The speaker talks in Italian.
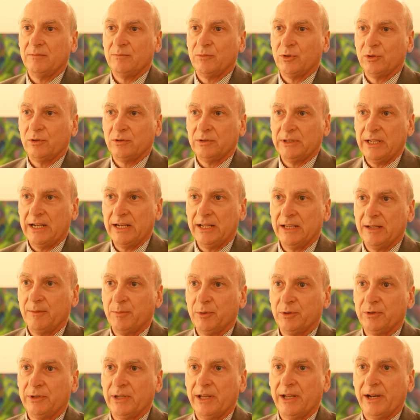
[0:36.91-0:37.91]
in modo tale da
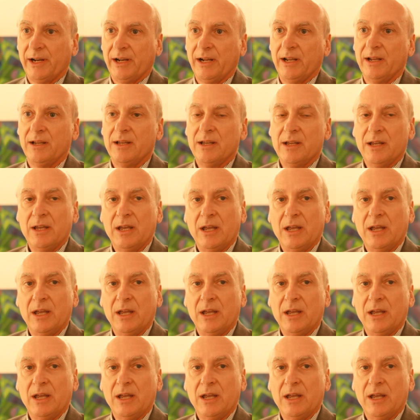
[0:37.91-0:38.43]
poter